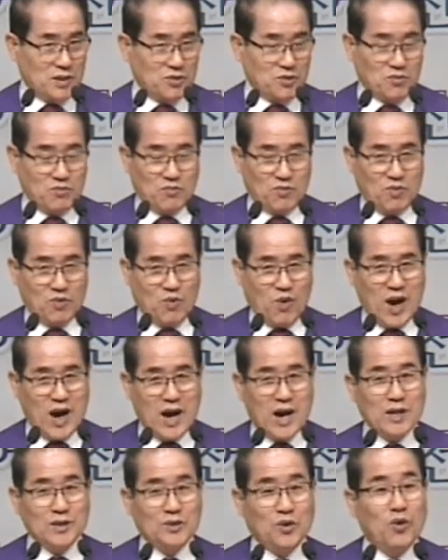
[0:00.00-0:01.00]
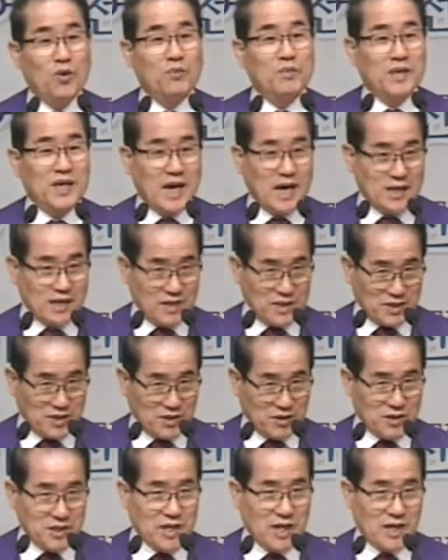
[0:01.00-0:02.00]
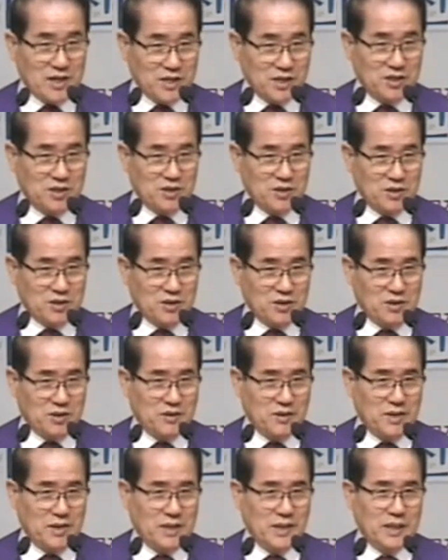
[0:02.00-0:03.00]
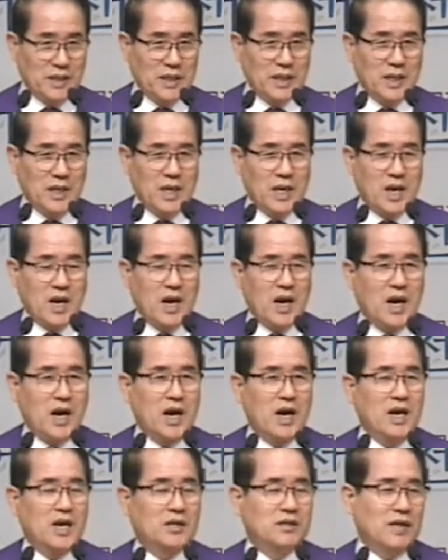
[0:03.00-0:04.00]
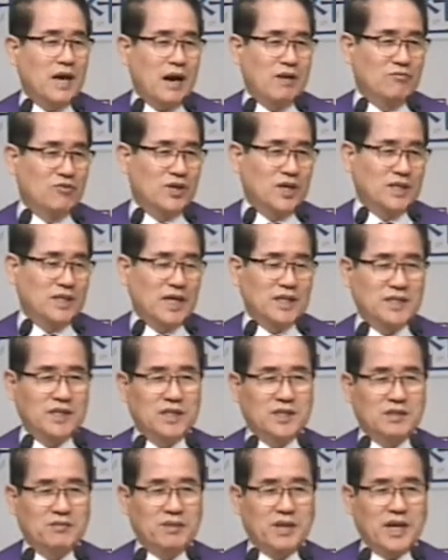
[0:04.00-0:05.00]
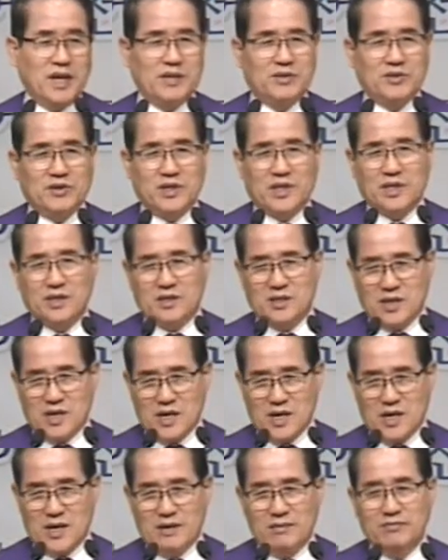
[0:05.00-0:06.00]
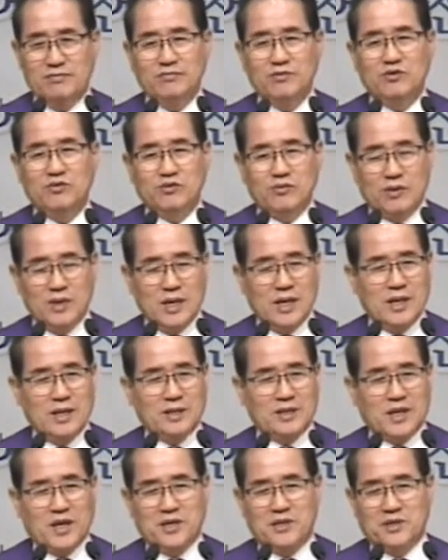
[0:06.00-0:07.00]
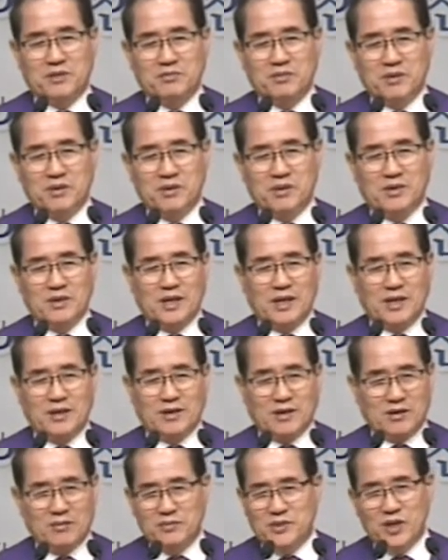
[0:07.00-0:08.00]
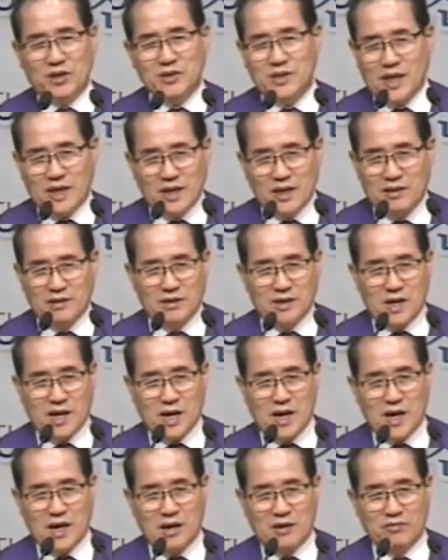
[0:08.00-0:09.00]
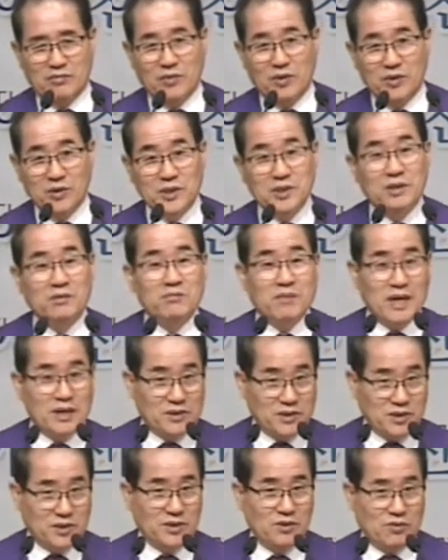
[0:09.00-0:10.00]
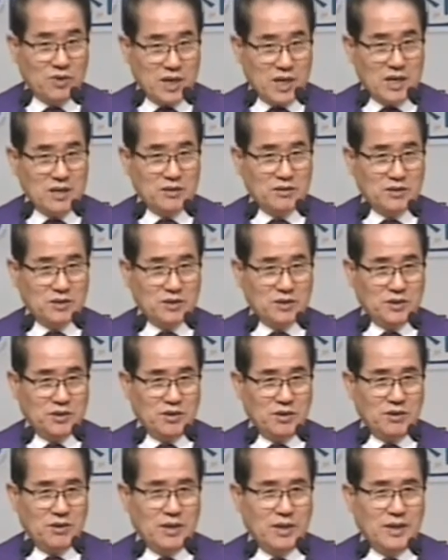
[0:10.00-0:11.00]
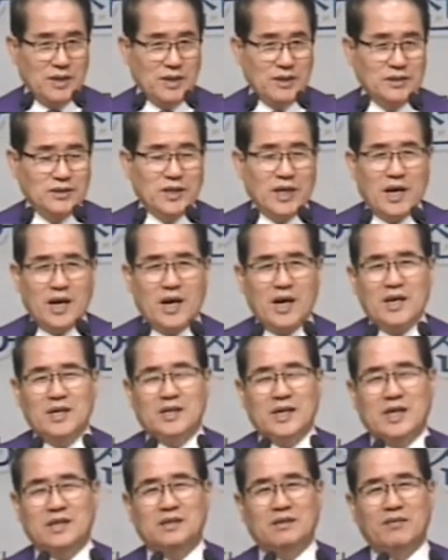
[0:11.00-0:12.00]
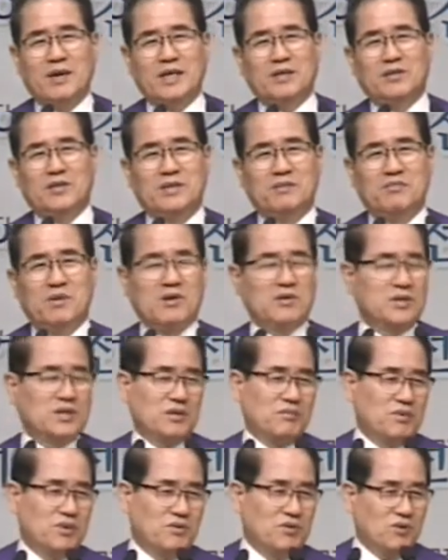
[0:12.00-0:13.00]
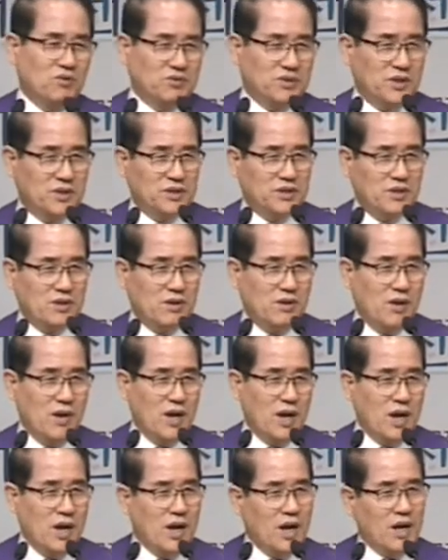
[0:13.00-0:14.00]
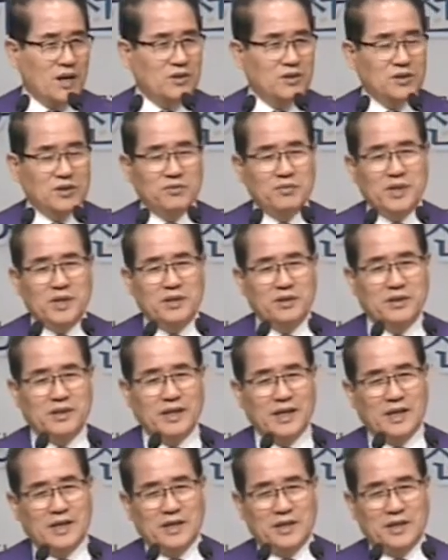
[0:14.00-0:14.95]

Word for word: 좀 과소비하는 경향이 있지 아, 그 아무개 잔치집에 갔더니 참 대접을 엄청 잘했더라. 뭐 이런 말 듣기를 원하는 거죠. 근데 아, 가서 봤더니 먹을 게 별로 없었어. 아, 그러면